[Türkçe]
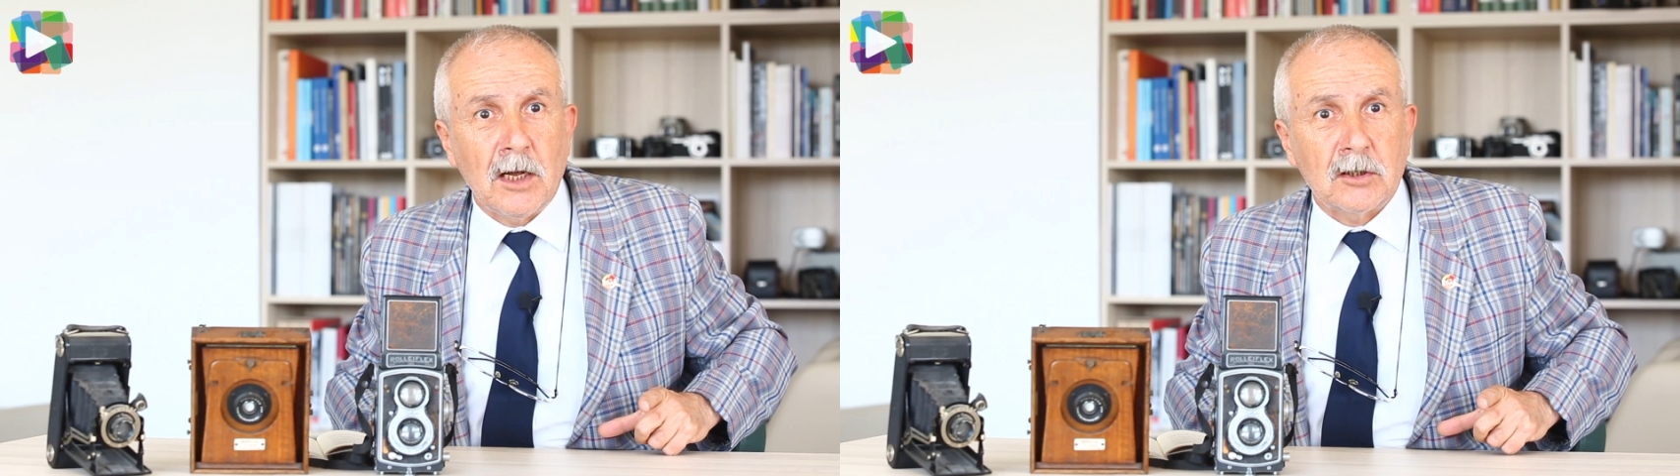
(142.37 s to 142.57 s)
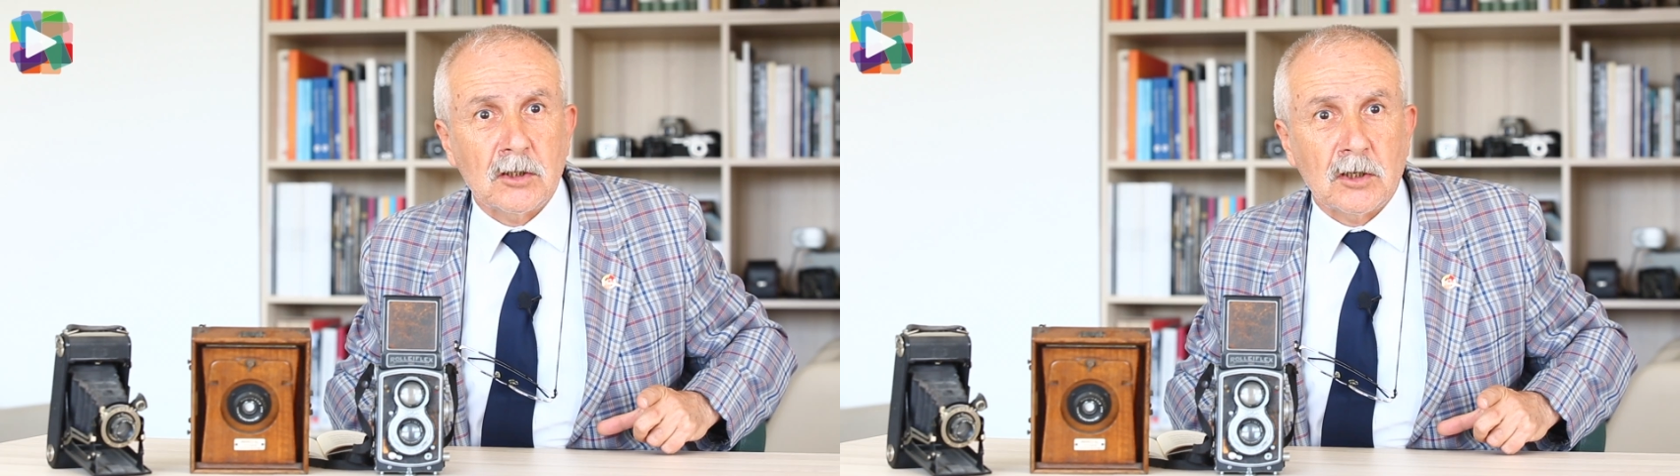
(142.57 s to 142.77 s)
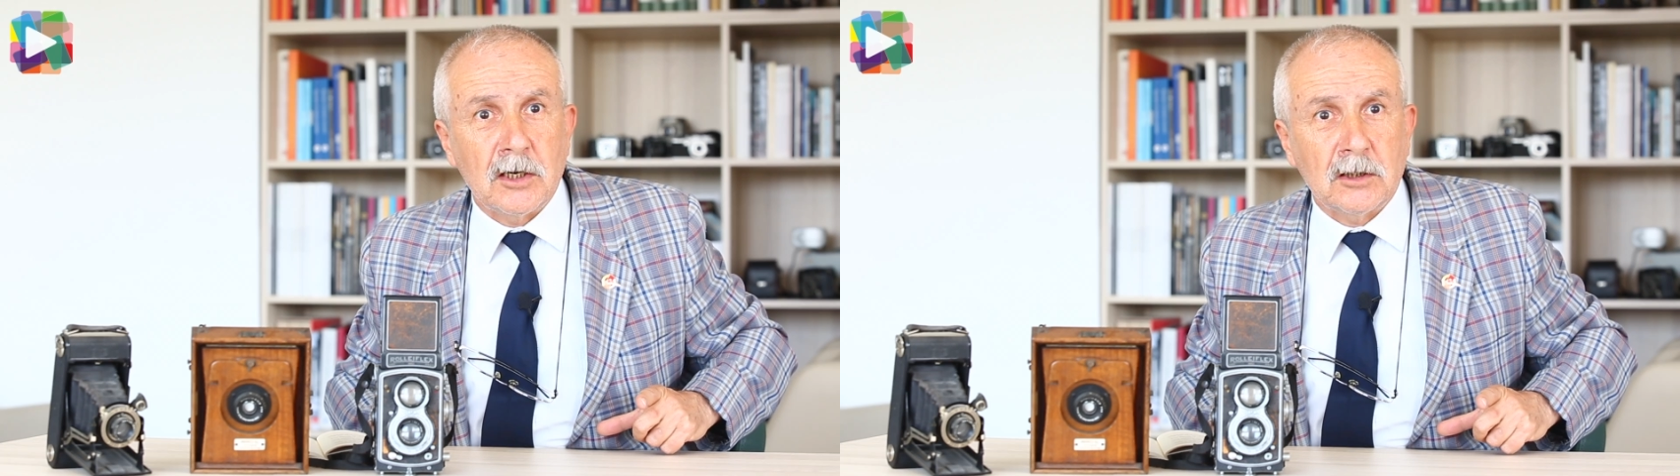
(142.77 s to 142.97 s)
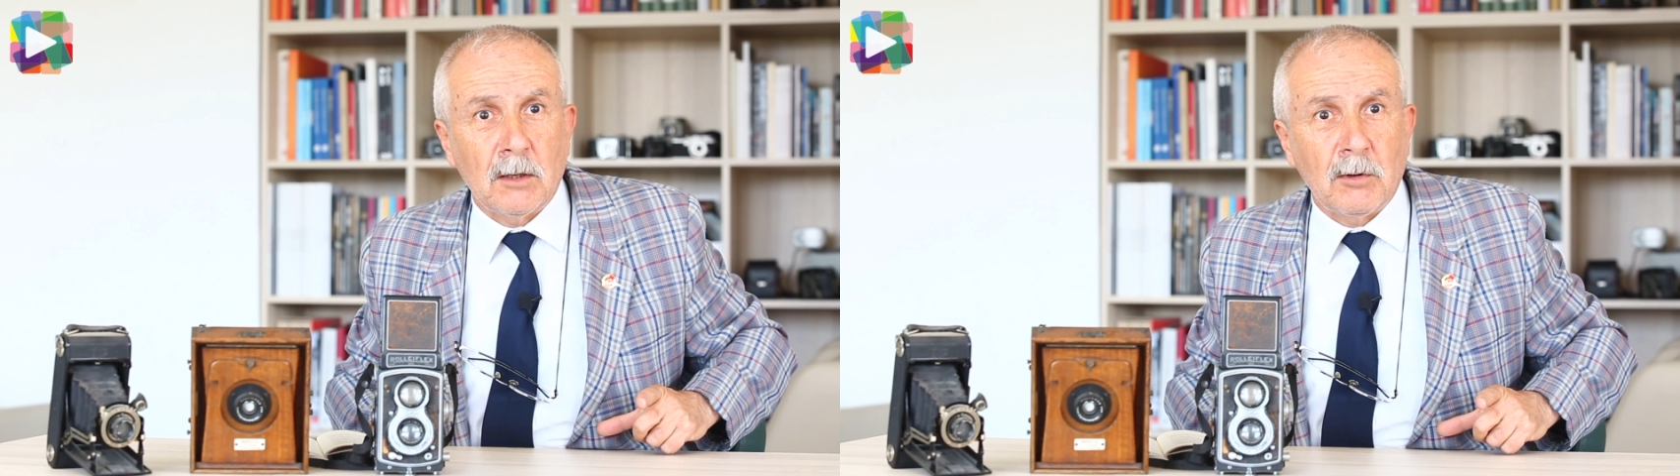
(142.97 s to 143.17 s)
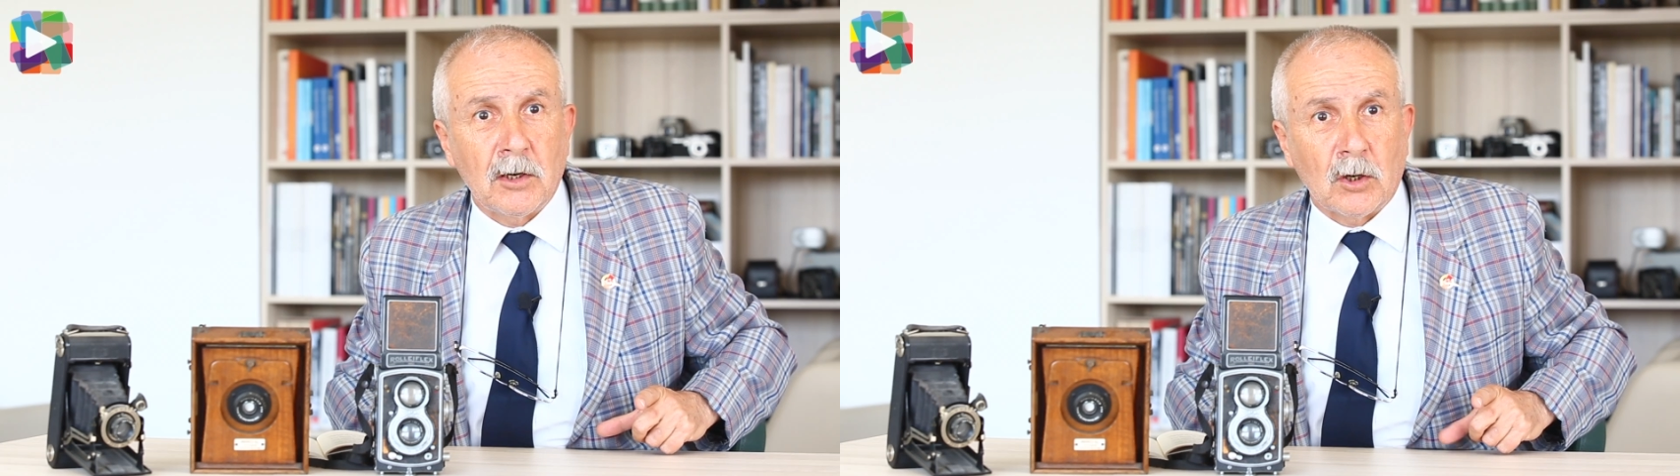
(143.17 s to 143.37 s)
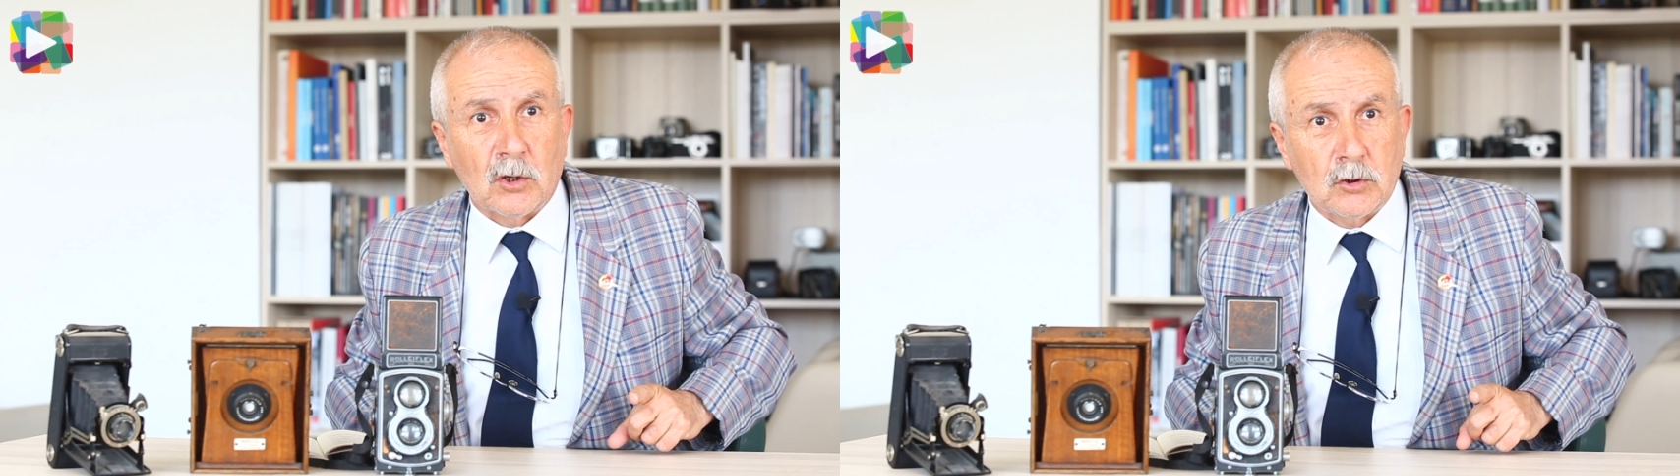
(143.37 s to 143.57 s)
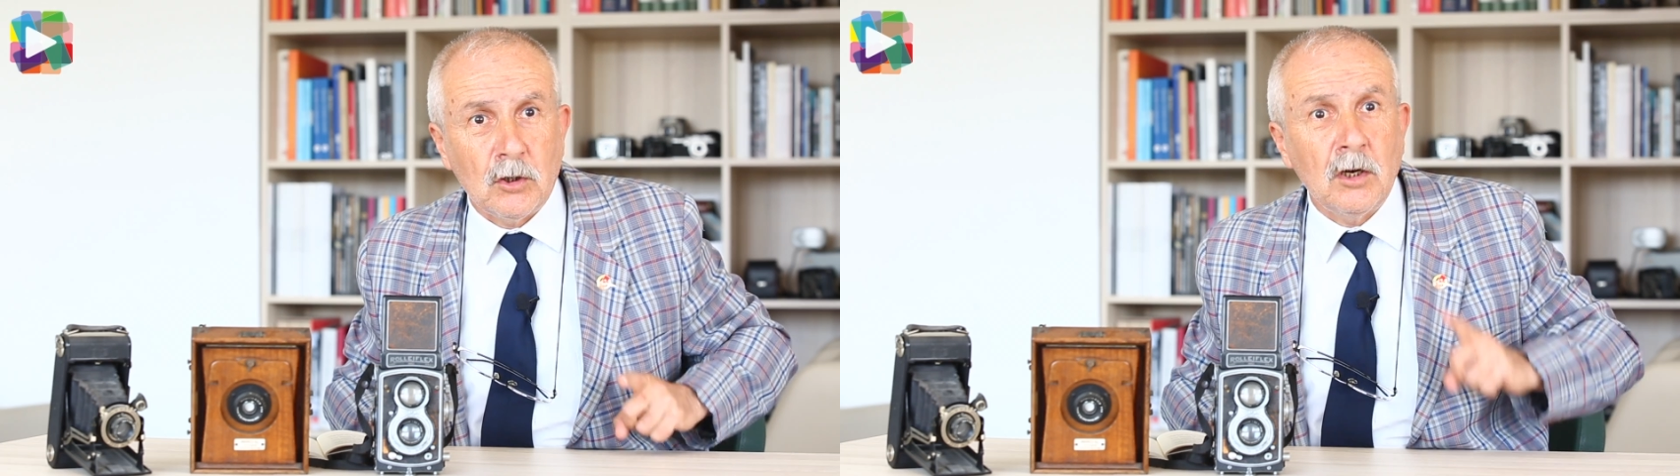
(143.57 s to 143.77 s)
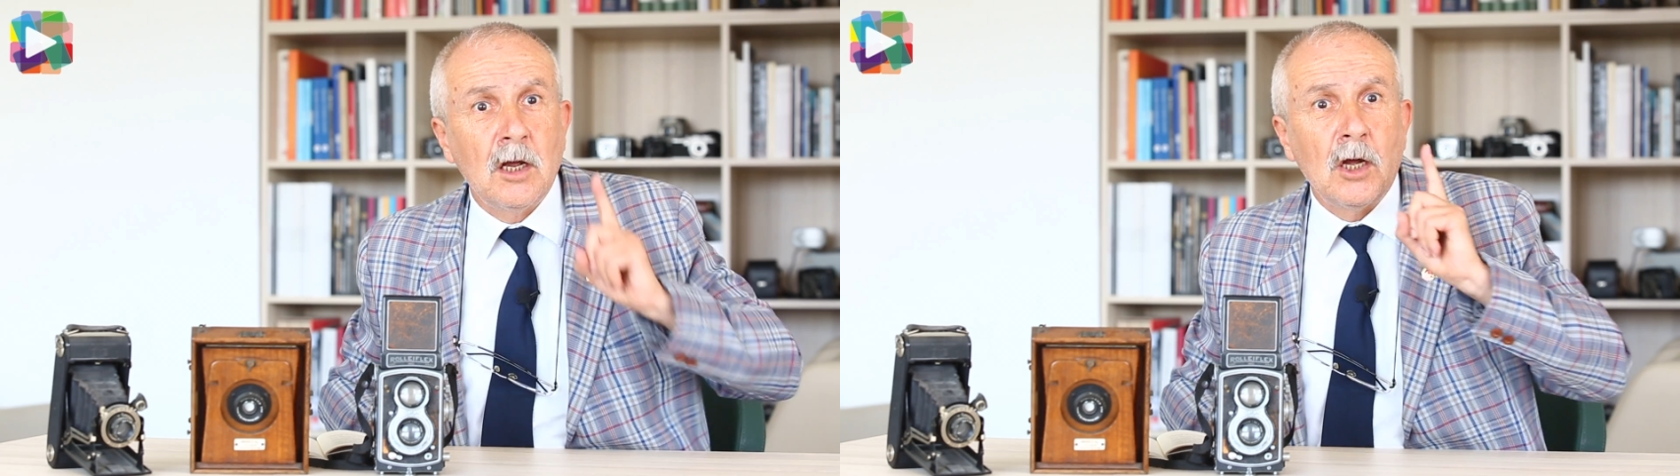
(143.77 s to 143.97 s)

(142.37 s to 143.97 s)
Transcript: Herkes hayretle bana koşuyor.